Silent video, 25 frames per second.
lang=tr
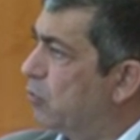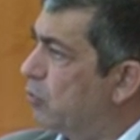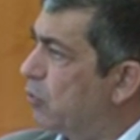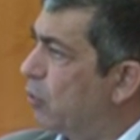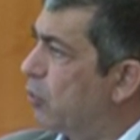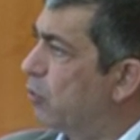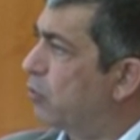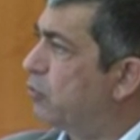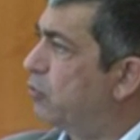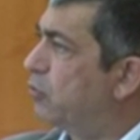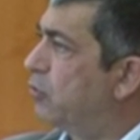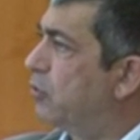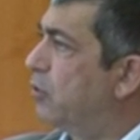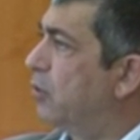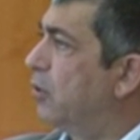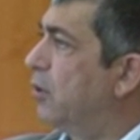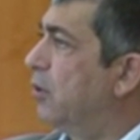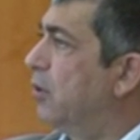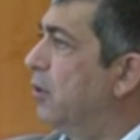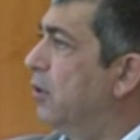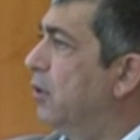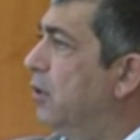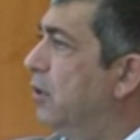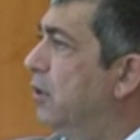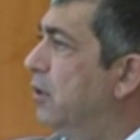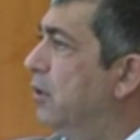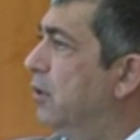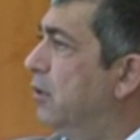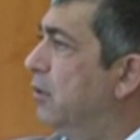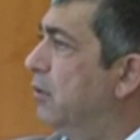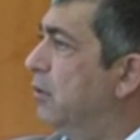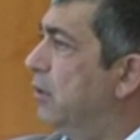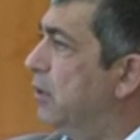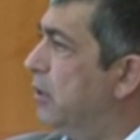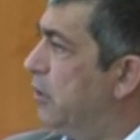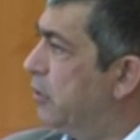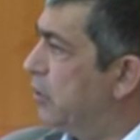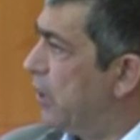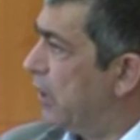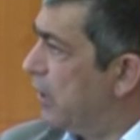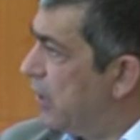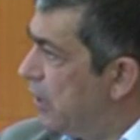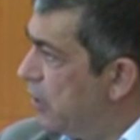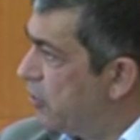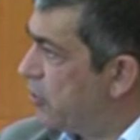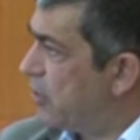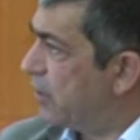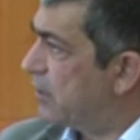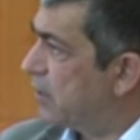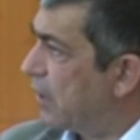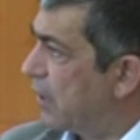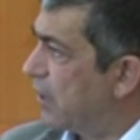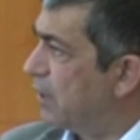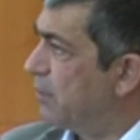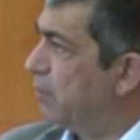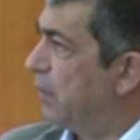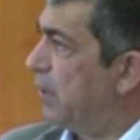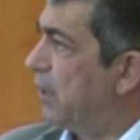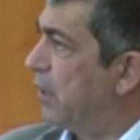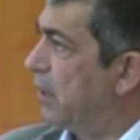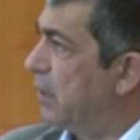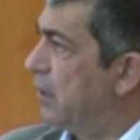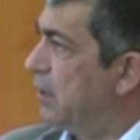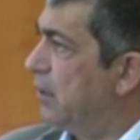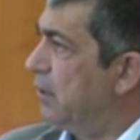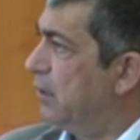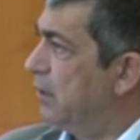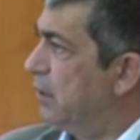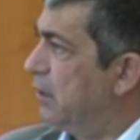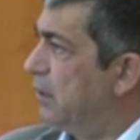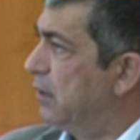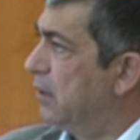dört işe iyice sarılmaları